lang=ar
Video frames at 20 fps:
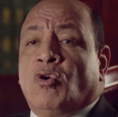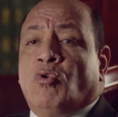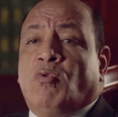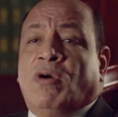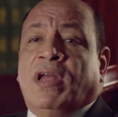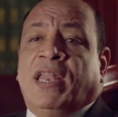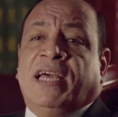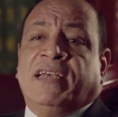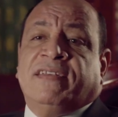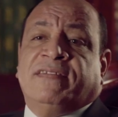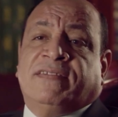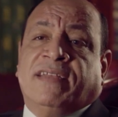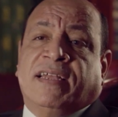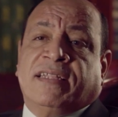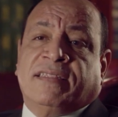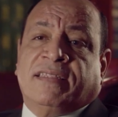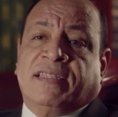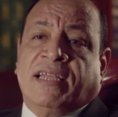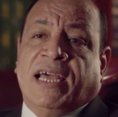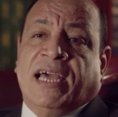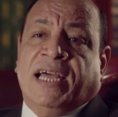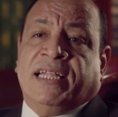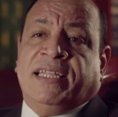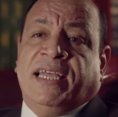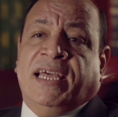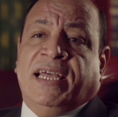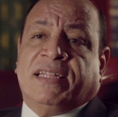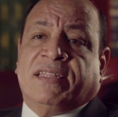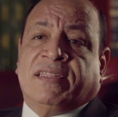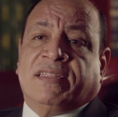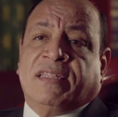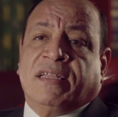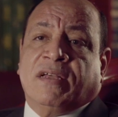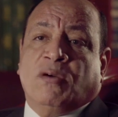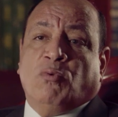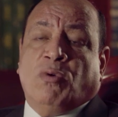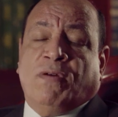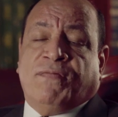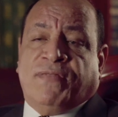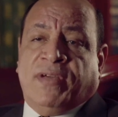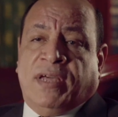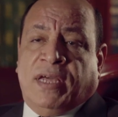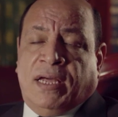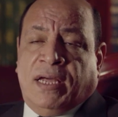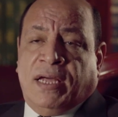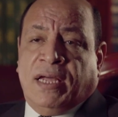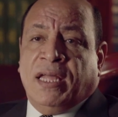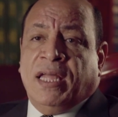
وليست اداه وفاء